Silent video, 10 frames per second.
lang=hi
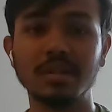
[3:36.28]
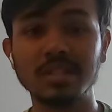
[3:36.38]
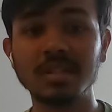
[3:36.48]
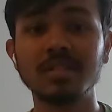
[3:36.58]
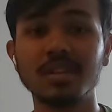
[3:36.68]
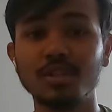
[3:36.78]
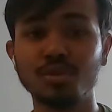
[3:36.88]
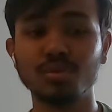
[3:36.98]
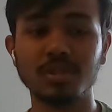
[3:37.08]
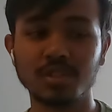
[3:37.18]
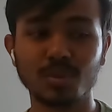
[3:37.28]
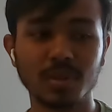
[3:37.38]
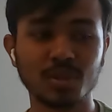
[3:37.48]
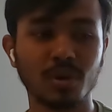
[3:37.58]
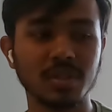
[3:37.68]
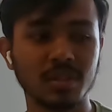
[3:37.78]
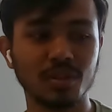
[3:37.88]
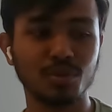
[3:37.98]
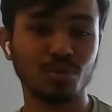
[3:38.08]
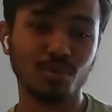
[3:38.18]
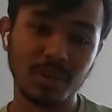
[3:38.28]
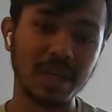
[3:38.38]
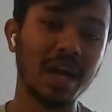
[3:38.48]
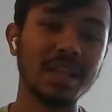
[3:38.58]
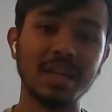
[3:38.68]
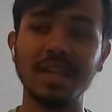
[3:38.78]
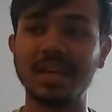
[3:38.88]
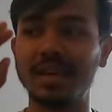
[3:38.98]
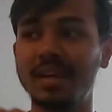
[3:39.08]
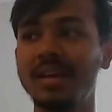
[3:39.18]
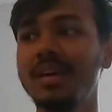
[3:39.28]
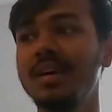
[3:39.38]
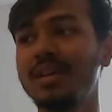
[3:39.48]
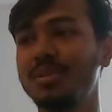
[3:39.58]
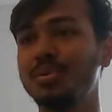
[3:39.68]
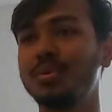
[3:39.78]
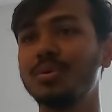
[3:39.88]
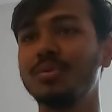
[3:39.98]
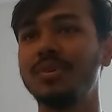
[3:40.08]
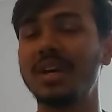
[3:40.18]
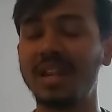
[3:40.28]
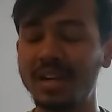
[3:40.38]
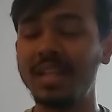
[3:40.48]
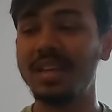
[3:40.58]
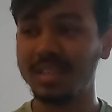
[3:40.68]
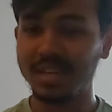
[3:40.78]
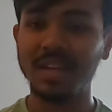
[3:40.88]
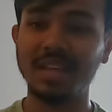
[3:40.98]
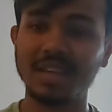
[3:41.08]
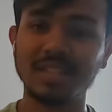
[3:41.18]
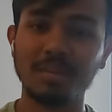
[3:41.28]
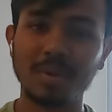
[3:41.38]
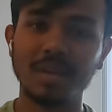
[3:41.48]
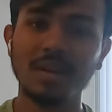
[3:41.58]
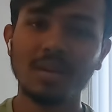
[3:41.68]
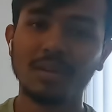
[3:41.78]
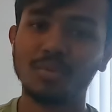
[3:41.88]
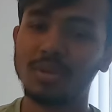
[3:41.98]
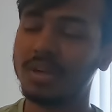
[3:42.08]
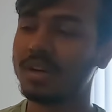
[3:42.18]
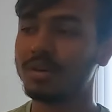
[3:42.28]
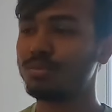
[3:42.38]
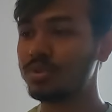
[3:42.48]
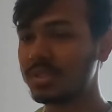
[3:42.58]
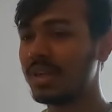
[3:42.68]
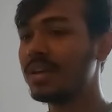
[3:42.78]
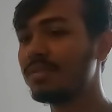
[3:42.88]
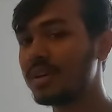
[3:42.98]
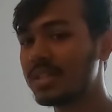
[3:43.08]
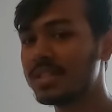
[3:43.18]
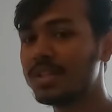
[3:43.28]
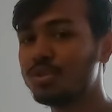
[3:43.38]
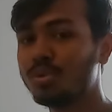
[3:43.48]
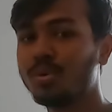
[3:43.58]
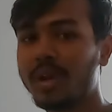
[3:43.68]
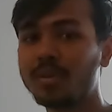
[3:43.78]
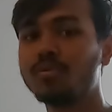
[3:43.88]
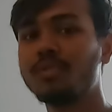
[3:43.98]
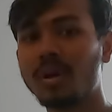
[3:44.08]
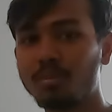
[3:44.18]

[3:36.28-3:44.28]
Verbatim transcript: दिस इज़ द इशू दिस इज़ वॉट इज़ कॉजिंग द इशू तो वो निकाल के लेके गए तो वी आर लाइक ठीक है चल लेके जा भाई क्योंकि अगर उसके वजह से इशू हो रहा है तो फिर